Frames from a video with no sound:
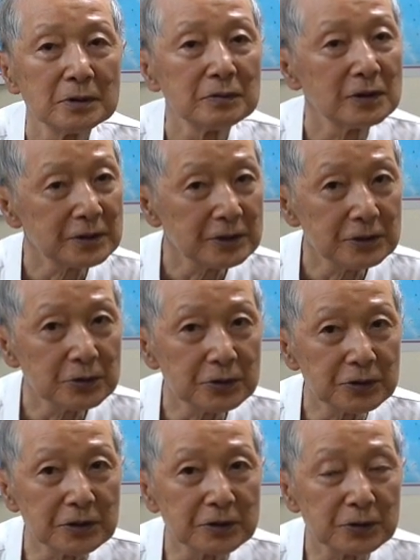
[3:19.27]
私にとっ
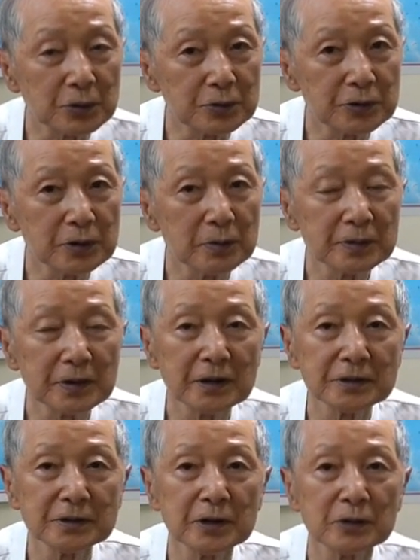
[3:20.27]
てとっても
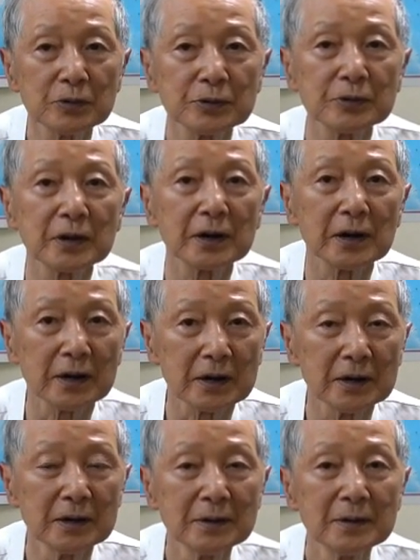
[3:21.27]
大事なことだか
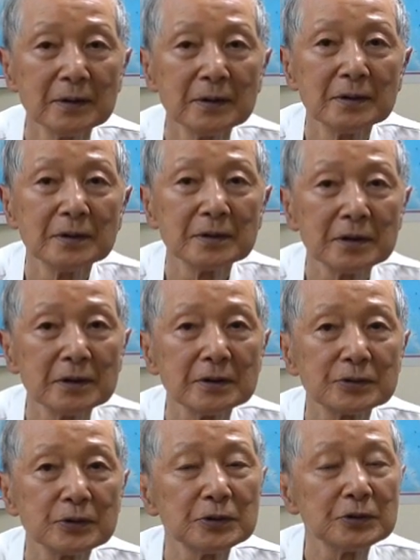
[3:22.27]
らね、
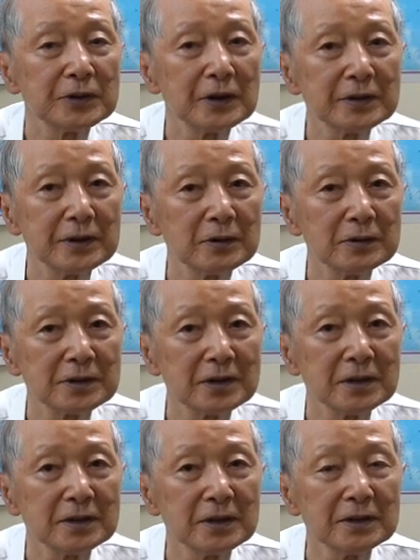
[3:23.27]
そういう体験をさ
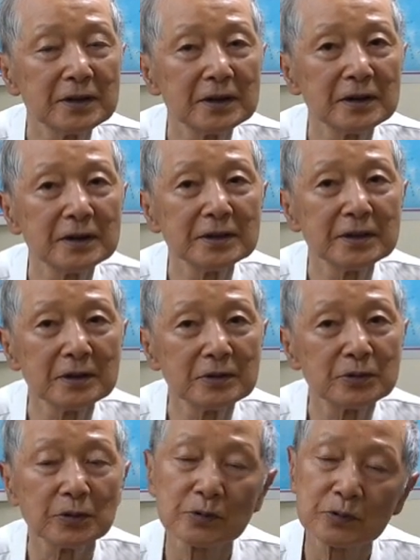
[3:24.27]
せていただいている
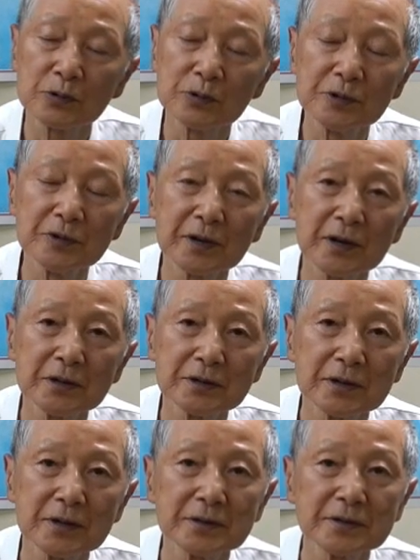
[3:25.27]
とこういう感
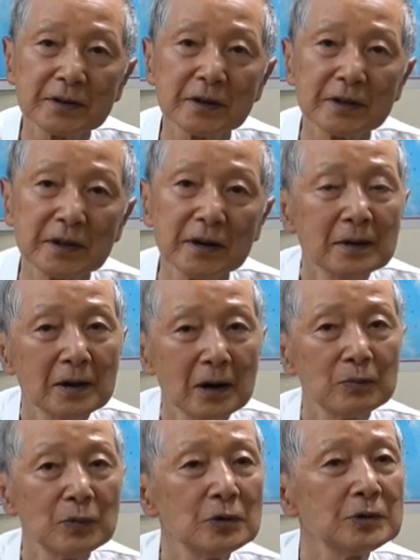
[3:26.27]
じですかねあ
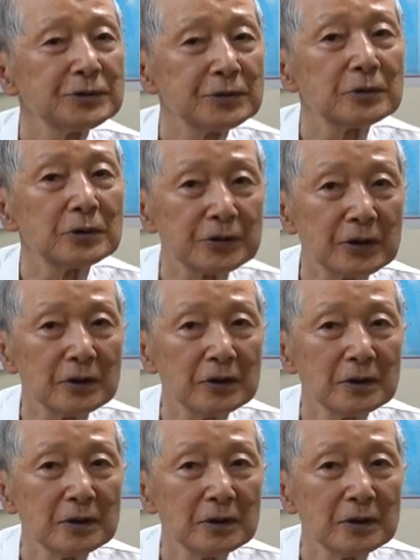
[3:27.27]
もう一言